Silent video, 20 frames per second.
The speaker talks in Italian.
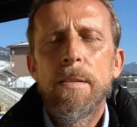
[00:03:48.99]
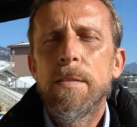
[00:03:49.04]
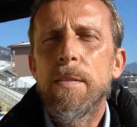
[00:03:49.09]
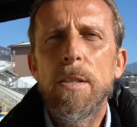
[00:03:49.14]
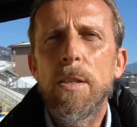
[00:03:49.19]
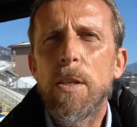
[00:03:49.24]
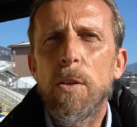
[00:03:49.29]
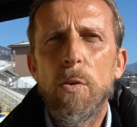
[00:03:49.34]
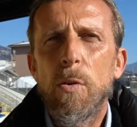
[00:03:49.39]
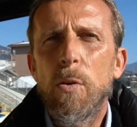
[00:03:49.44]
ti
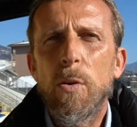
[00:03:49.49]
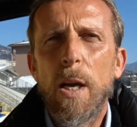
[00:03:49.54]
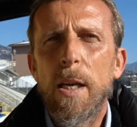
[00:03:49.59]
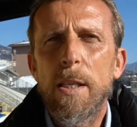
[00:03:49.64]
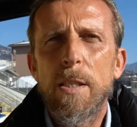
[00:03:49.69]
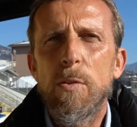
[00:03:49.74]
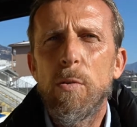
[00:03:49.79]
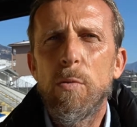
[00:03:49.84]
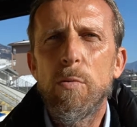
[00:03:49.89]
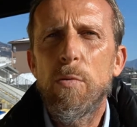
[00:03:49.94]
dico
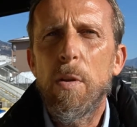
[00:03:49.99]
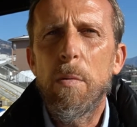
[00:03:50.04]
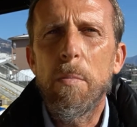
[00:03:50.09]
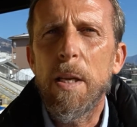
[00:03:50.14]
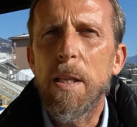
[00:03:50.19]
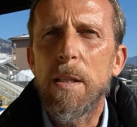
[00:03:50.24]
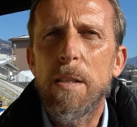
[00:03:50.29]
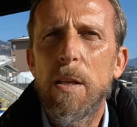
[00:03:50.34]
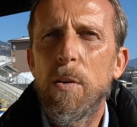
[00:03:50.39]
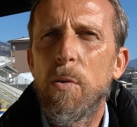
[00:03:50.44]

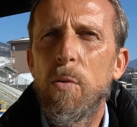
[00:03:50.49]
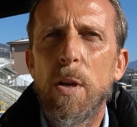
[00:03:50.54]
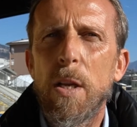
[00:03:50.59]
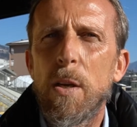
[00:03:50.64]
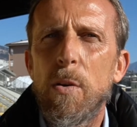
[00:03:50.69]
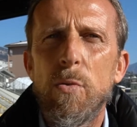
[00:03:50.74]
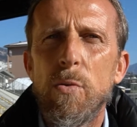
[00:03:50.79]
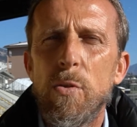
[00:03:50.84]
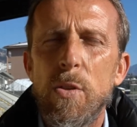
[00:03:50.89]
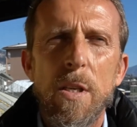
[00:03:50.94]
assolutamente non è
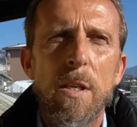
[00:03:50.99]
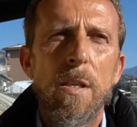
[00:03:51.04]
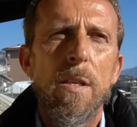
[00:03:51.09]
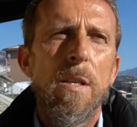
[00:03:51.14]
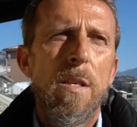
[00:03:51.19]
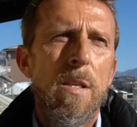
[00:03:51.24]
così.